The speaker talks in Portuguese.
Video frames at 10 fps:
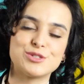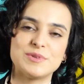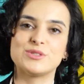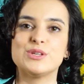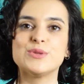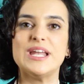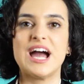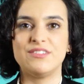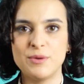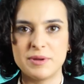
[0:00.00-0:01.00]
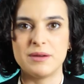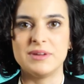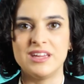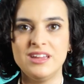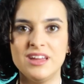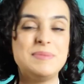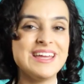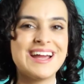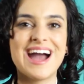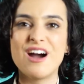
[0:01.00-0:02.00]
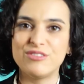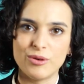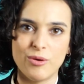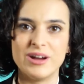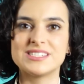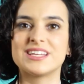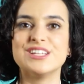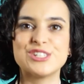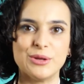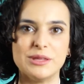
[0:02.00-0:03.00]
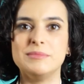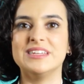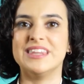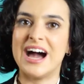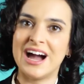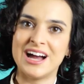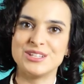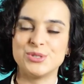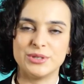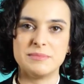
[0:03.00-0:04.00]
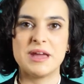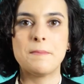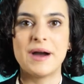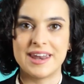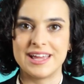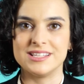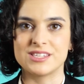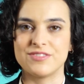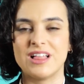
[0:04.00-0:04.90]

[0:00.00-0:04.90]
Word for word: as pessoas olhavam para mim e brincavam com essa questão da minha idade ou da minha aparência.